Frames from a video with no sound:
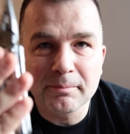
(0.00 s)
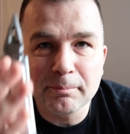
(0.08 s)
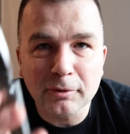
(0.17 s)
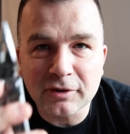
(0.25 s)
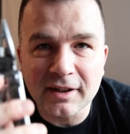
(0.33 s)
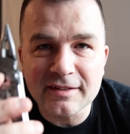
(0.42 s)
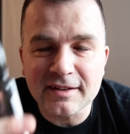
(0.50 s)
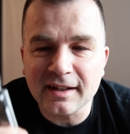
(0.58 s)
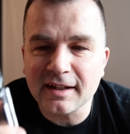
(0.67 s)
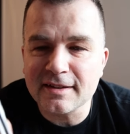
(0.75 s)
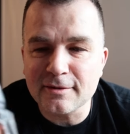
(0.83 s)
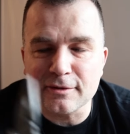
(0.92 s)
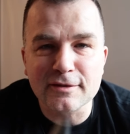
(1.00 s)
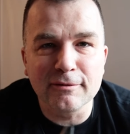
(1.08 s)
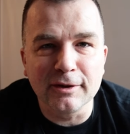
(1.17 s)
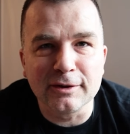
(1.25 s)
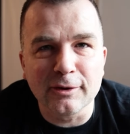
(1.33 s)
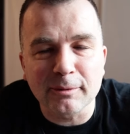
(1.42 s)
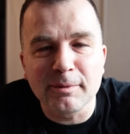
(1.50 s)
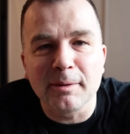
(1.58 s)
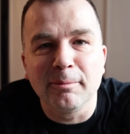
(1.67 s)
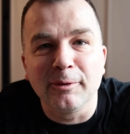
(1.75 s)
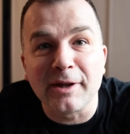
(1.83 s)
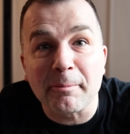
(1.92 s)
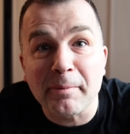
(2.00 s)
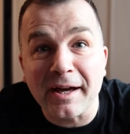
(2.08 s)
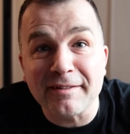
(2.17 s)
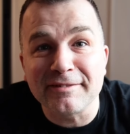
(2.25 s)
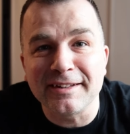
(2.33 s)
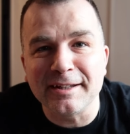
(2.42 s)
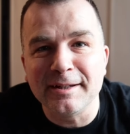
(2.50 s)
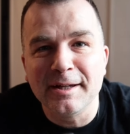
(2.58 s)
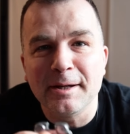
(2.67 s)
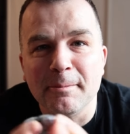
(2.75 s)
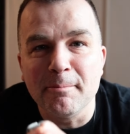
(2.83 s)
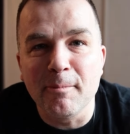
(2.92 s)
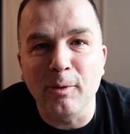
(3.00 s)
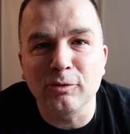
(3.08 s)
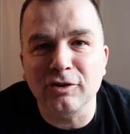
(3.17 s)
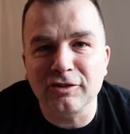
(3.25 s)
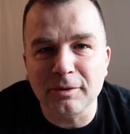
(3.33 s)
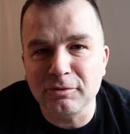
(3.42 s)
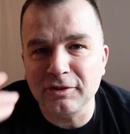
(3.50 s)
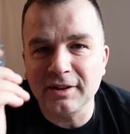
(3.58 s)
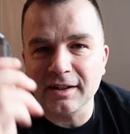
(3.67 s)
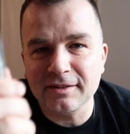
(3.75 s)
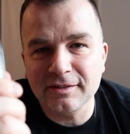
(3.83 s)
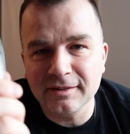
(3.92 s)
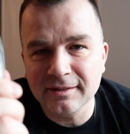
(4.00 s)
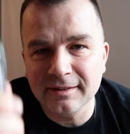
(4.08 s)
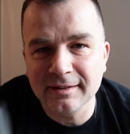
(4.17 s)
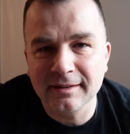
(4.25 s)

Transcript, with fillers: posiadajcie takie coś w swojej torbie, bo naprawdę może się przydać.